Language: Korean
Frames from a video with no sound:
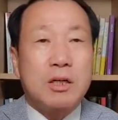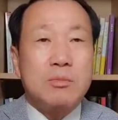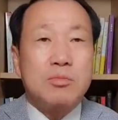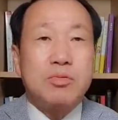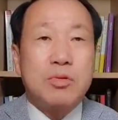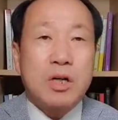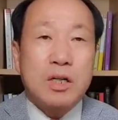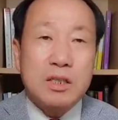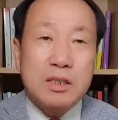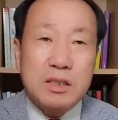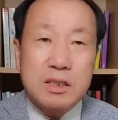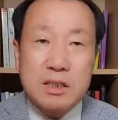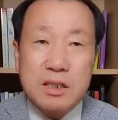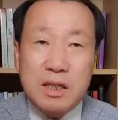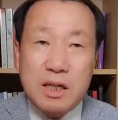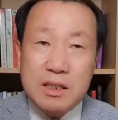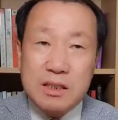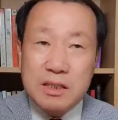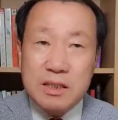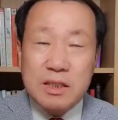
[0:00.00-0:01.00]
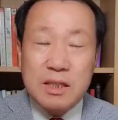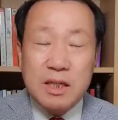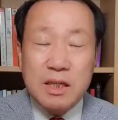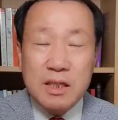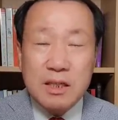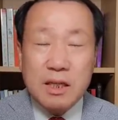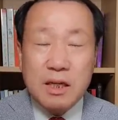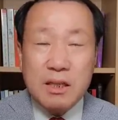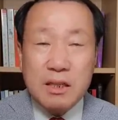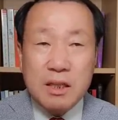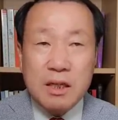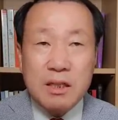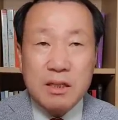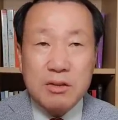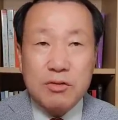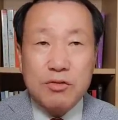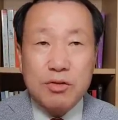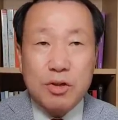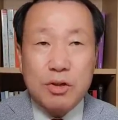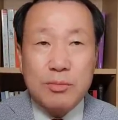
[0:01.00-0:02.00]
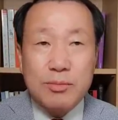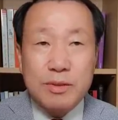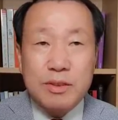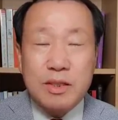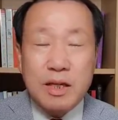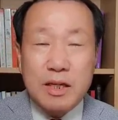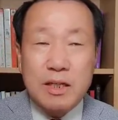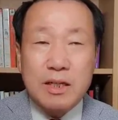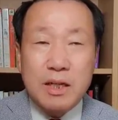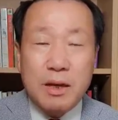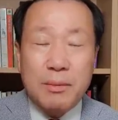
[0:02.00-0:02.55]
북한이 지금까지 다탄두형 미사일